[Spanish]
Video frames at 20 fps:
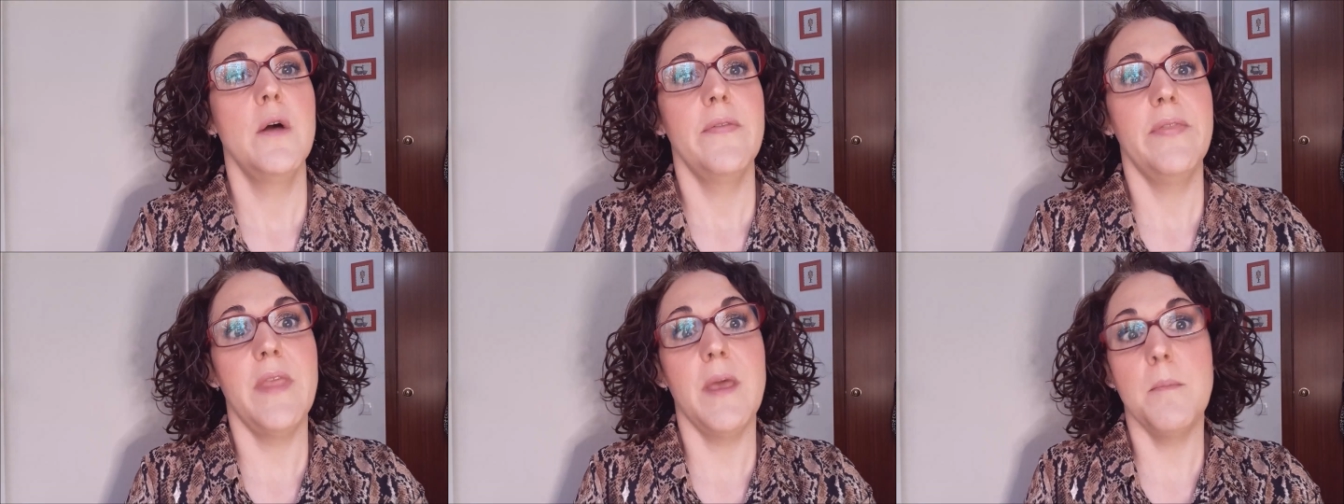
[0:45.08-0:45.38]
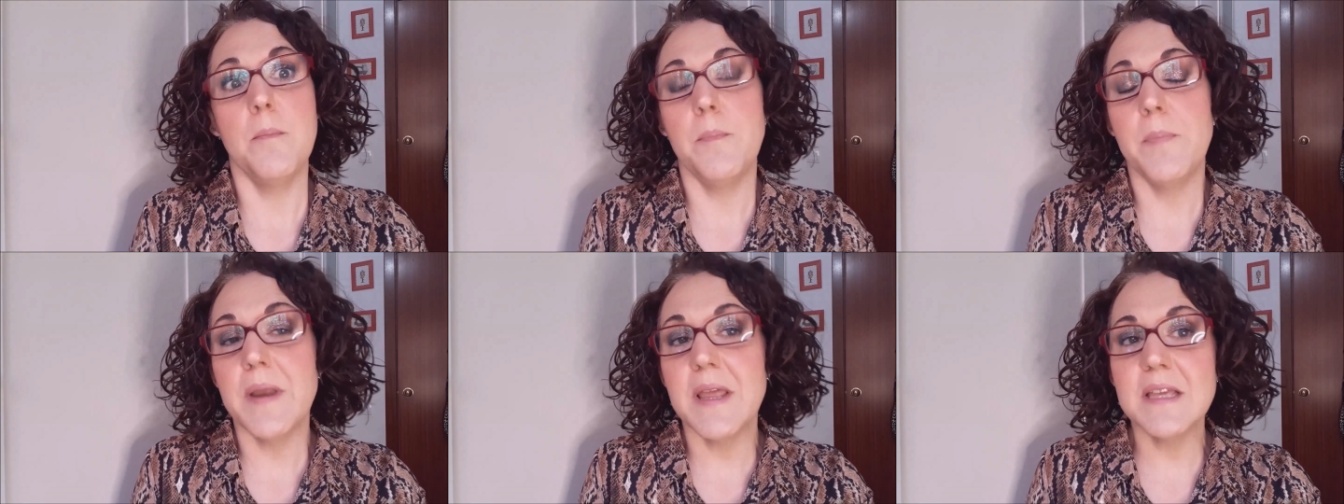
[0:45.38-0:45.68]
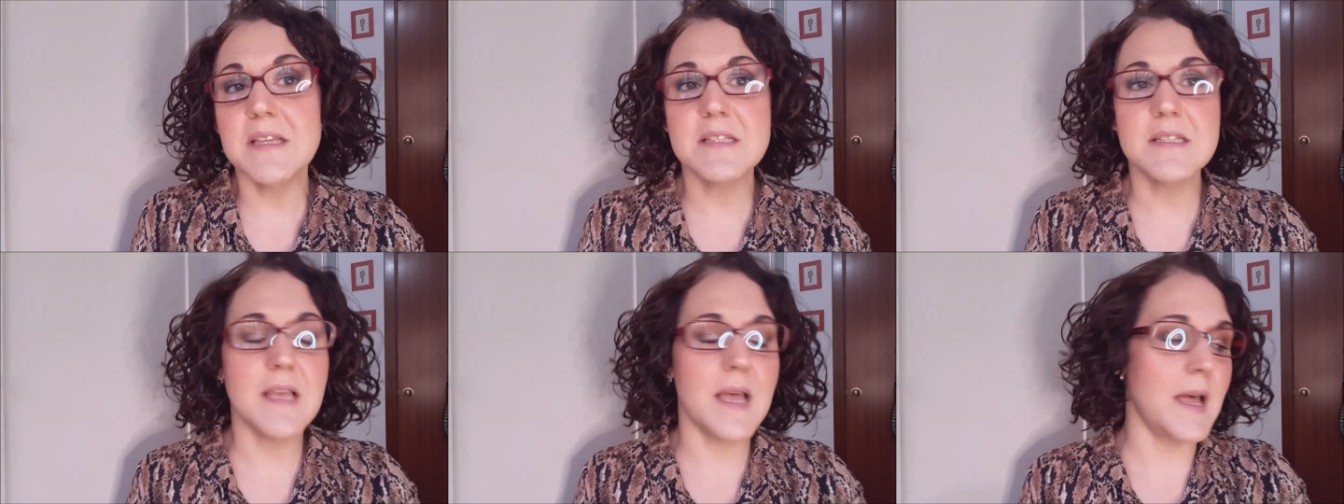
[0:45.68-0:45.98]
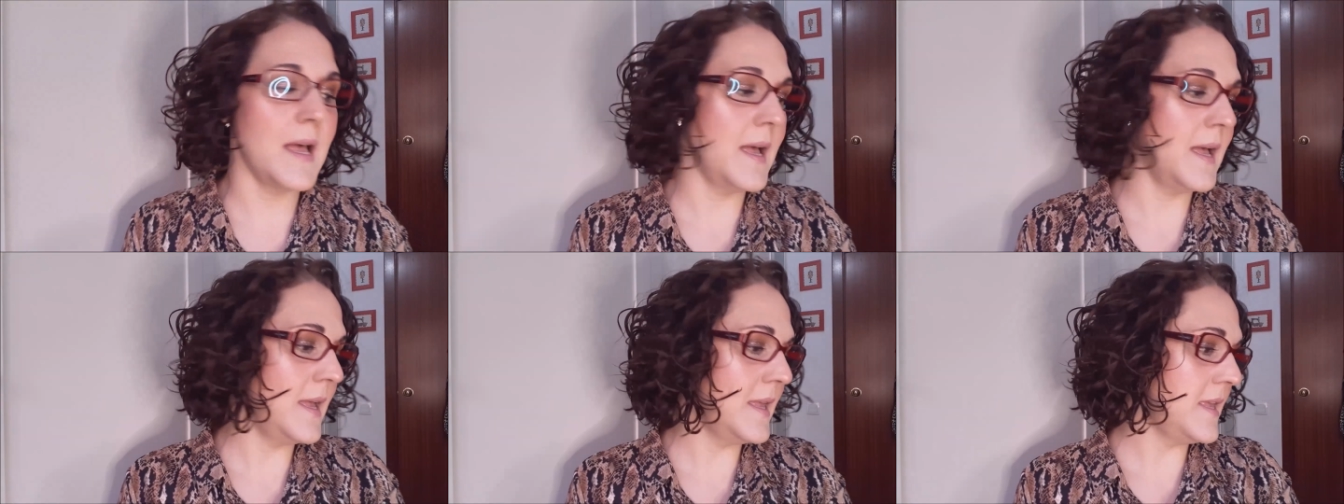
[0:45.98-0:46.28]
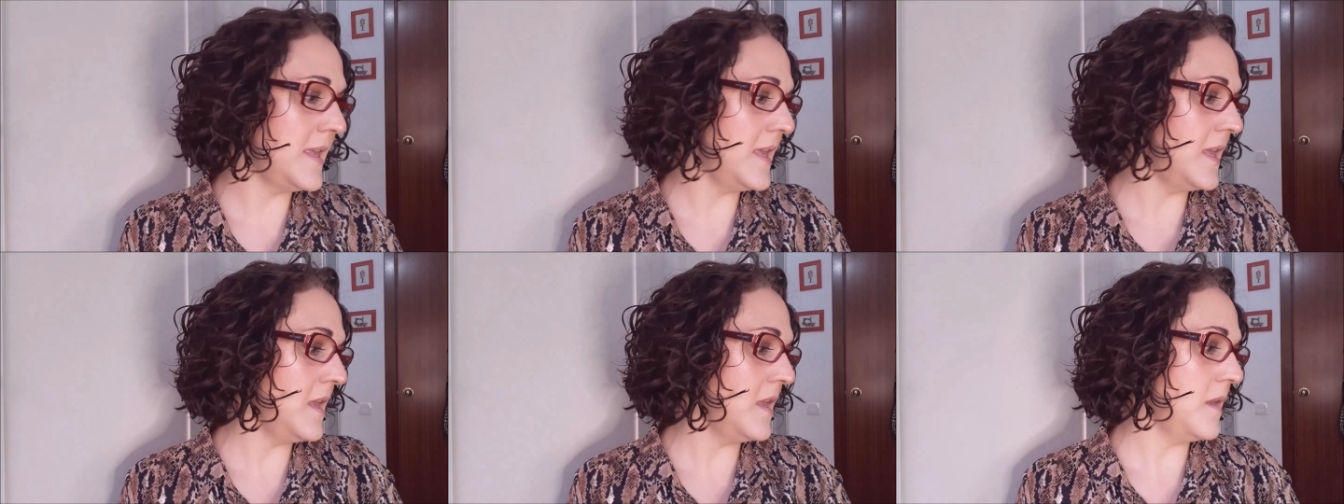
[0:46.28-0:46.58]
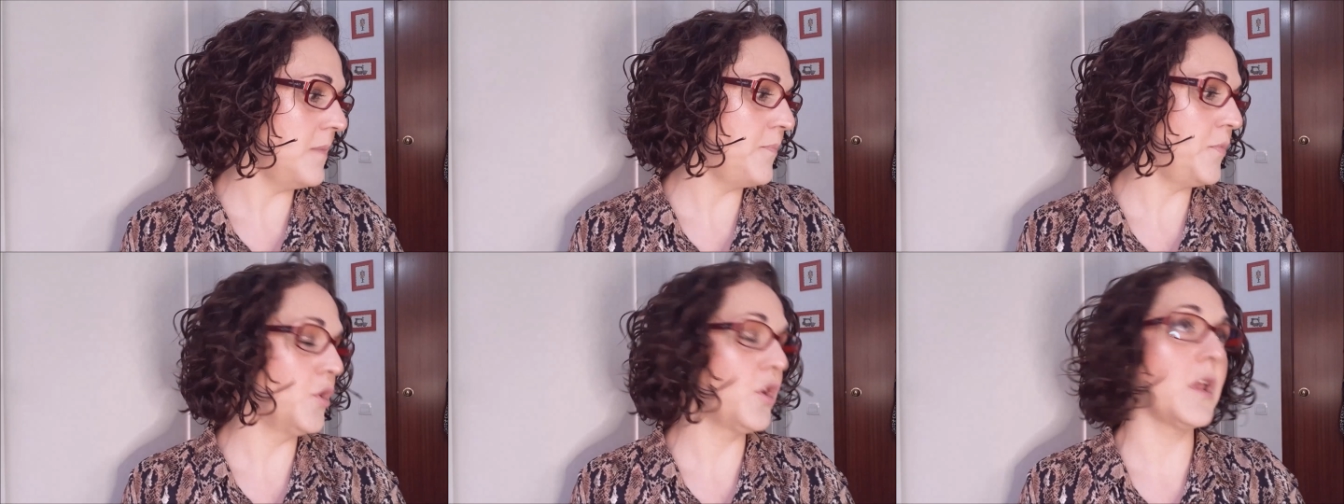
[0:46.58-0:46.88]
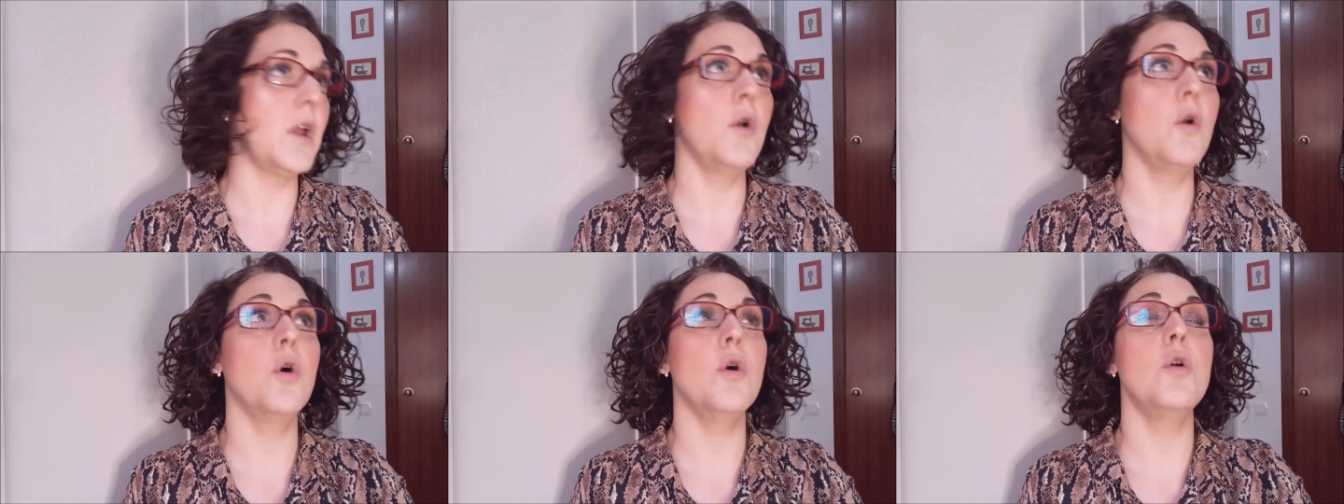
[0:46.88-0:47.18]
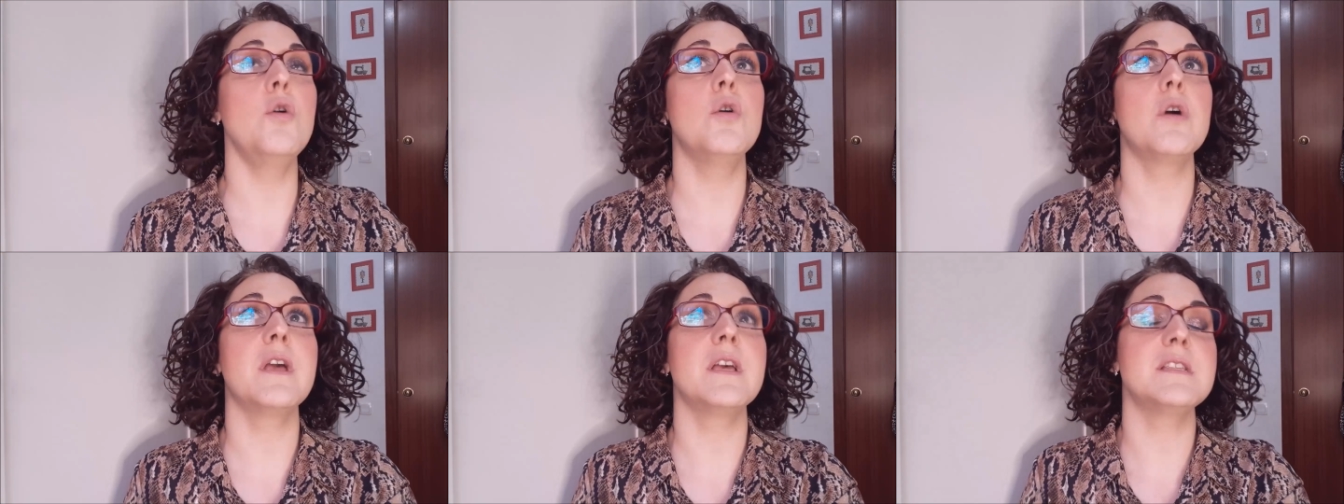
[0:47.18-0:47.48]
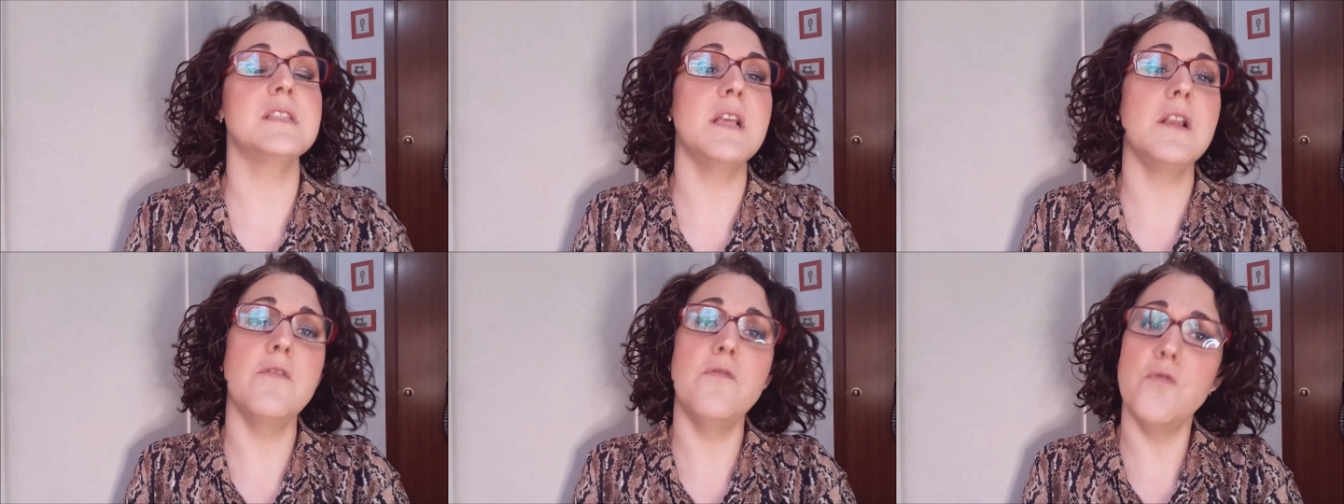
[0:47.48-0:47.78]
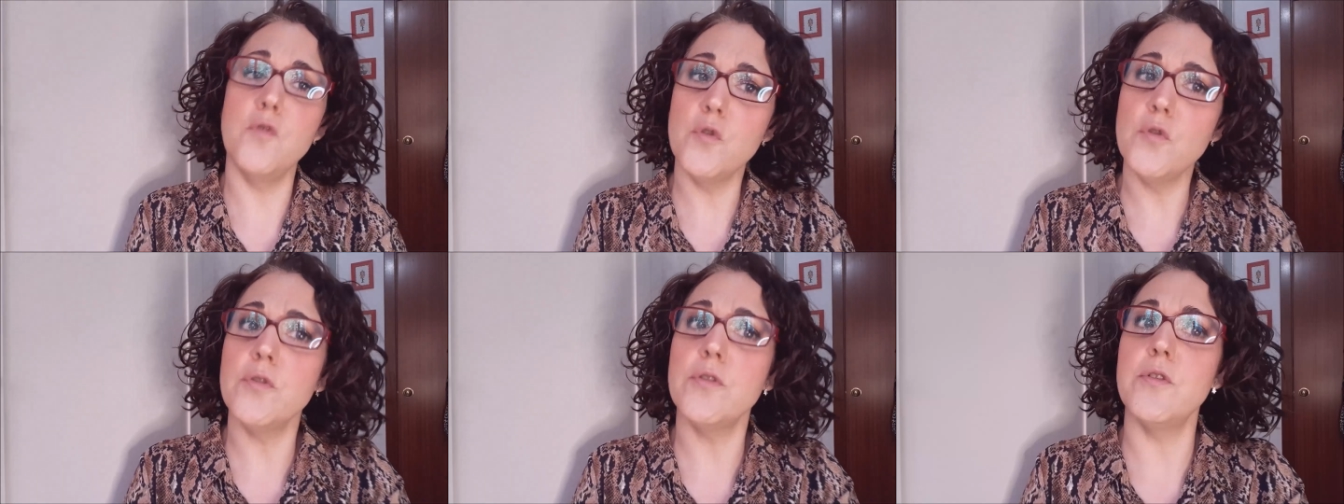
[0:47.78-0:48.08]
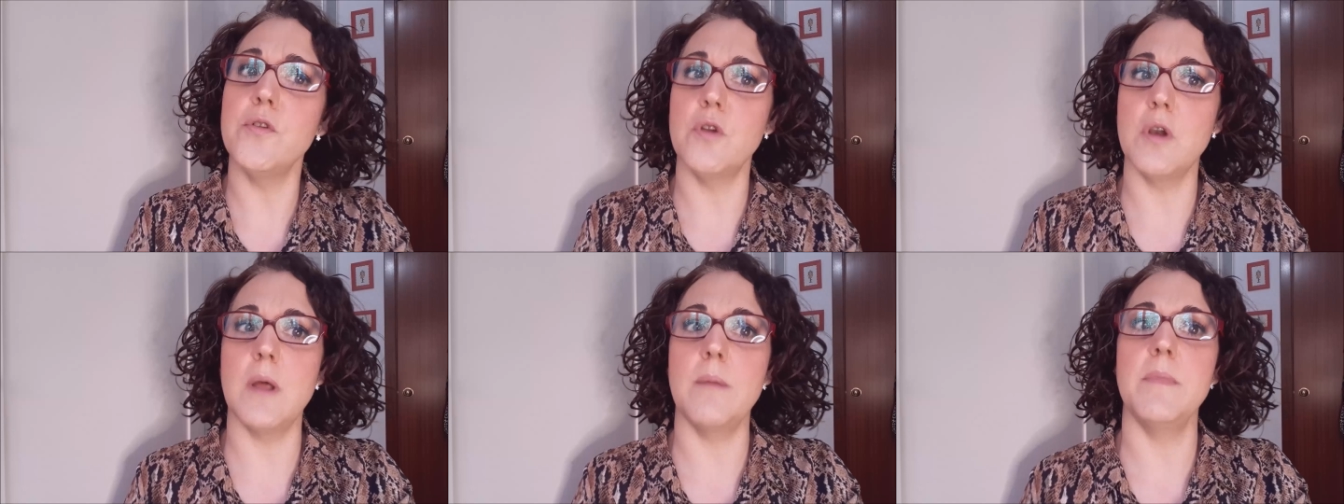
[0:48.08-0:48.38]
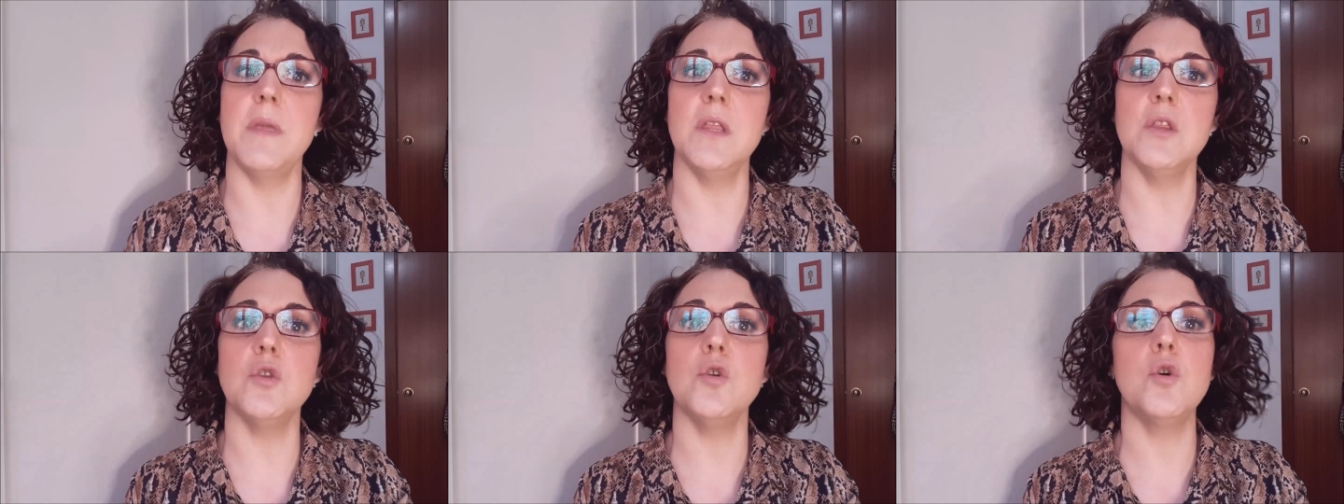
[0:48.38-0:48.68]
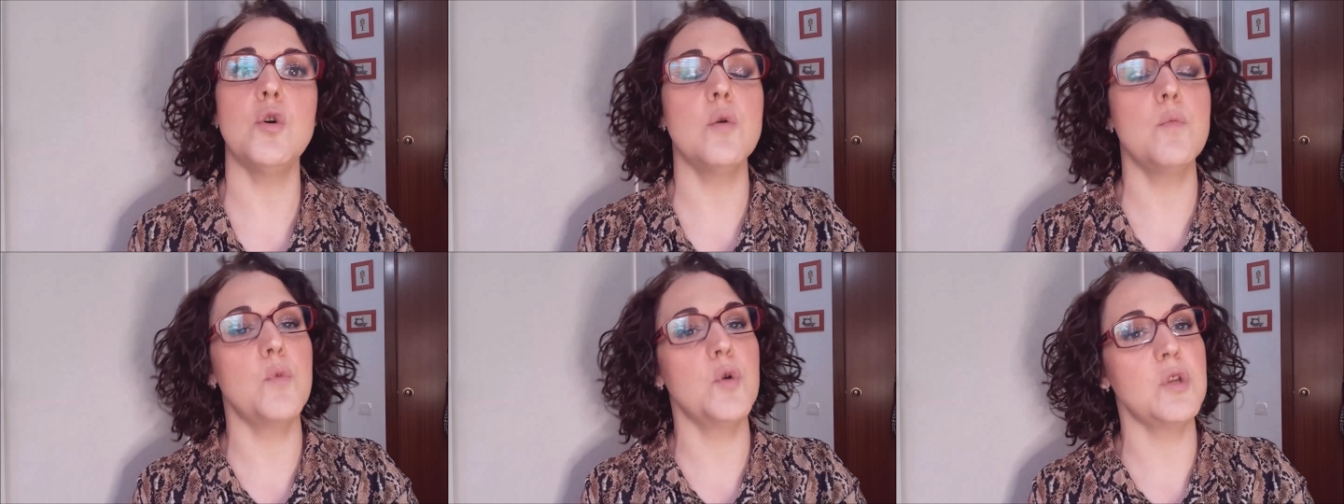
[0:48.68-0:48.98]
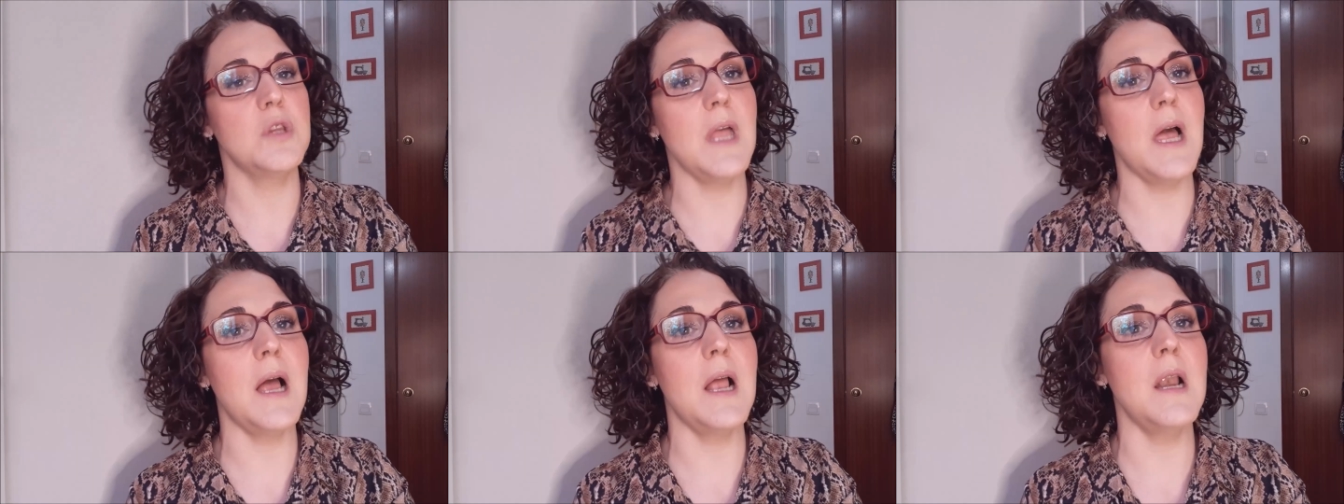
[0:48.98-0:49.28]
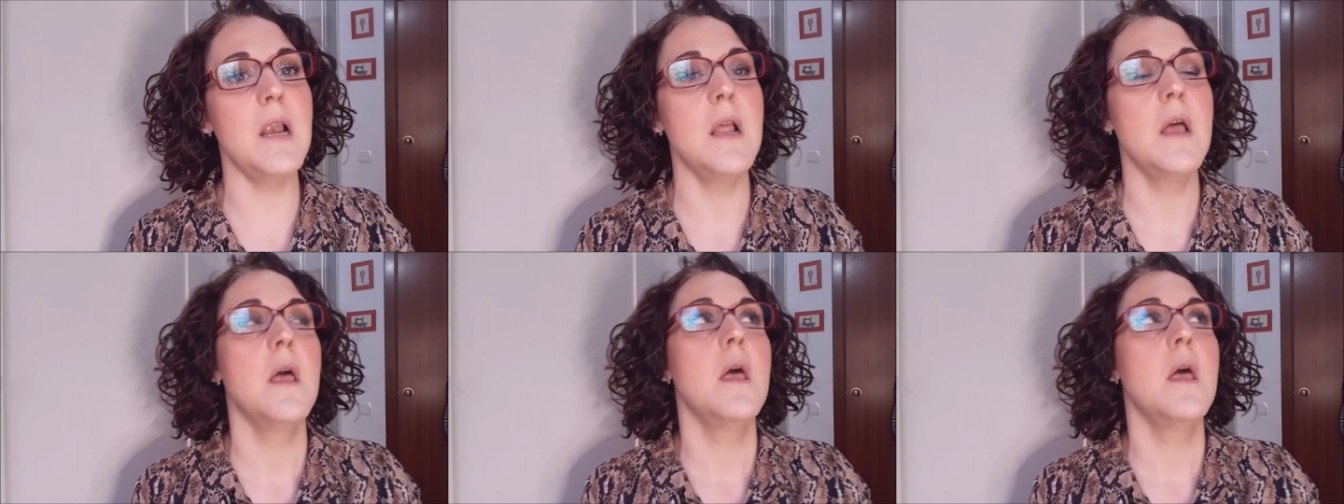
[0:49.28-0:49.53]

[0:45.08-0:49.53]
de empresa y porque luego lo que es el funcionamiento como tal